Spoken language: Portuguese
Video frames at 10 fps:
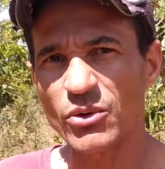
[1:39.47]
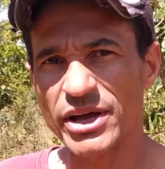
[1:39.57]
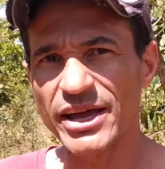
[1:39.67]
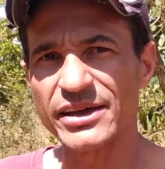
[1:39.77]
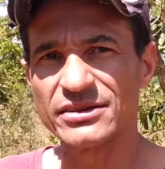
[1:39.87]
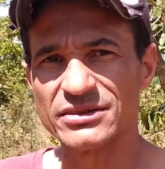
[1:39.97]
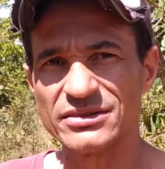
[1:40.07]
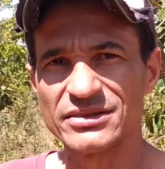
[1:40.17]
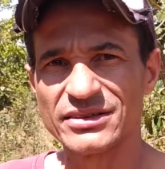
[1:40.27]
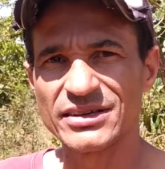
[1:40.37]
alguém
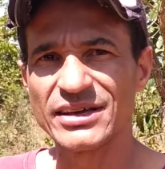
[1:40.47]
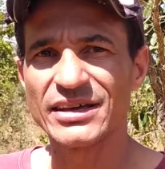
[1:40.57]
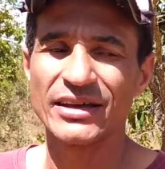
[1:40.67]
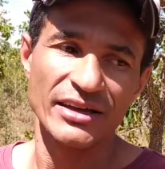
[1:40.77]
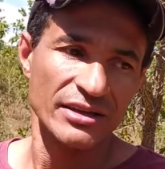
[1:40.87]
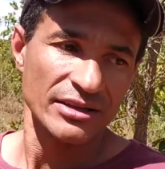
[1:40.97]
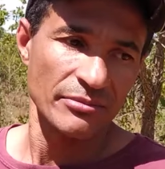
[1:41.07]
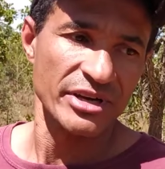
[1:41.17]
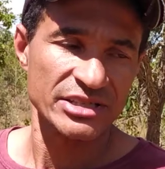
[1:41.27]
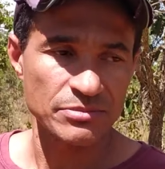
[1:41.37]

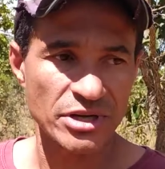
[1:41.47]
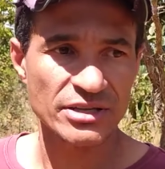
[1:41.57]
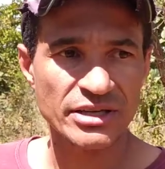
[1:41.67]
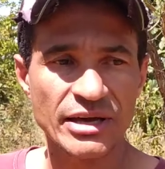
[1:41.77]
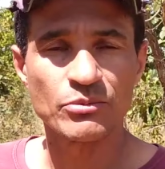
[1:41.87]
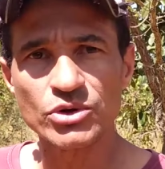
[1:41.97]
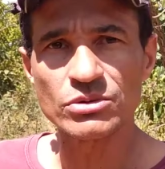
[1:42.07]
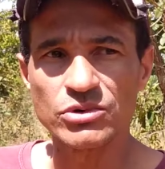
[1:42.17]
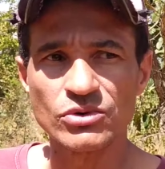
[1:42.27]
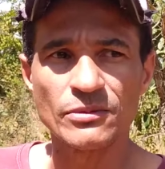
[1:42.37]
também essa planta que é
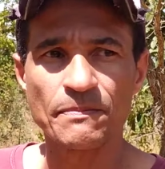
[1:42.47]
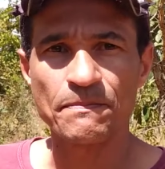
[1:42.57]
muito boa.